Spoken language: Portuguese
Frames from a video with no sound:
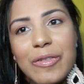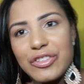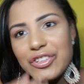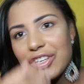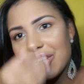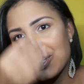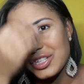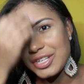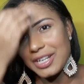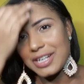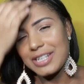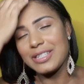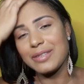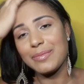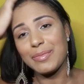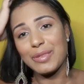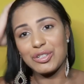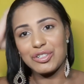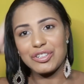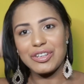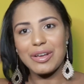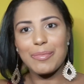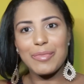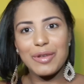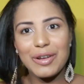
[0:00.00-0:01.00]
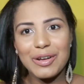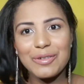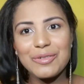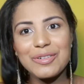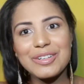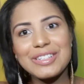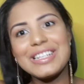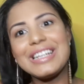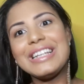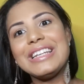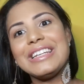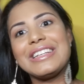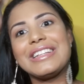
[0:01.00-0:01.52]
Gente, crescimento de cabelo é uma
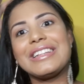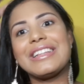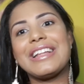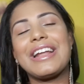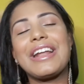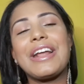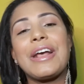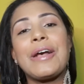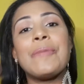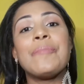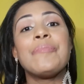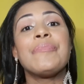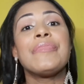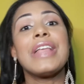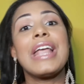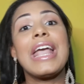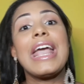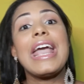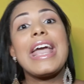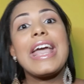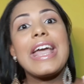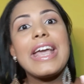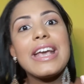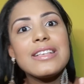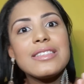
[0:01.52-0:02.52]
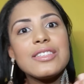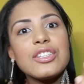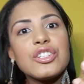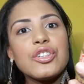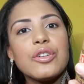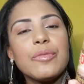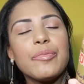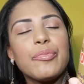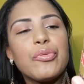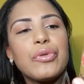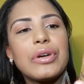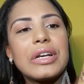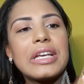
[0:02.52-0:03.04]
coisa linda, né? Esse
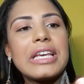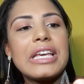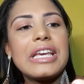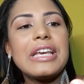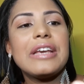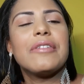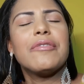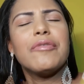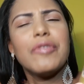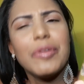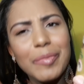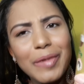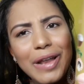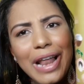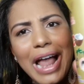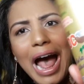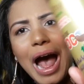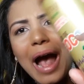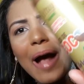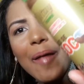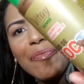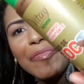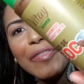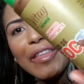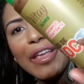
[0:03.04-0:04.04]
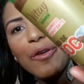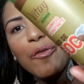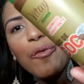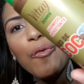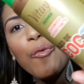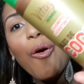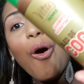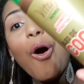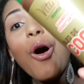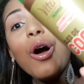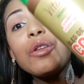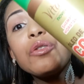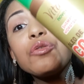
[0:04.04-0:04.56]
shampoo aqui, vamos lá. O
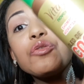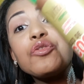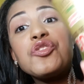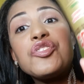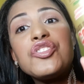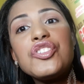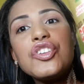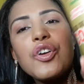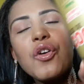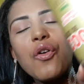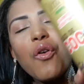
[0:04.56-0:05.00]
óleo de